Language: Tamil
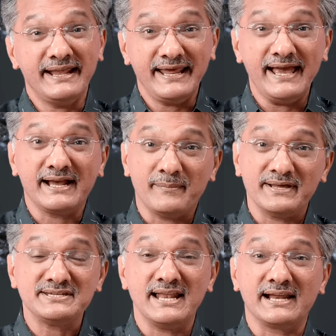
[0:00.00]
நிறைய
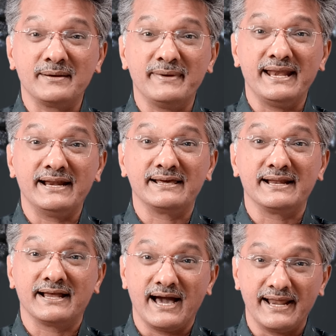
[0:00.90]
கமர்ஷியல் கண்மையில்
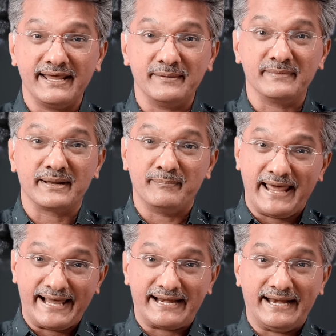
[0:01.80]
இருக்கிற காரியம்ங்கிற
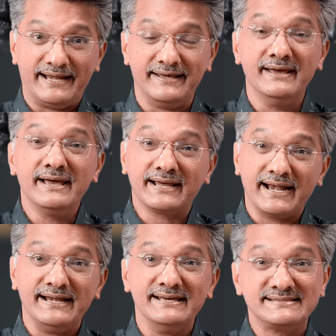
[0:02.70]
பிளாக் லெட்
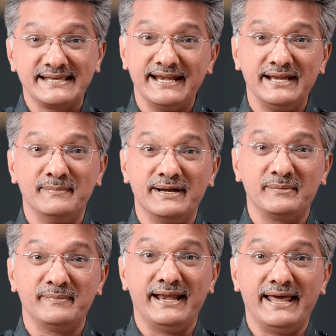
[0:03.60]
கண்ணு ஸ்கின்னு
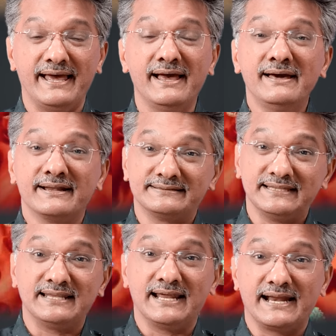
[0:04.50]
மட்டும் இல்லை
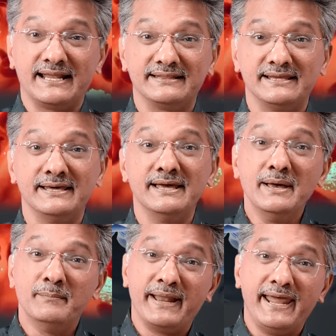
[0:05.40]
ரத்தத்தில் கலந்து
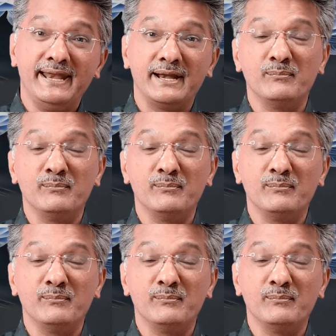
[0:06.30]
பிரெயின்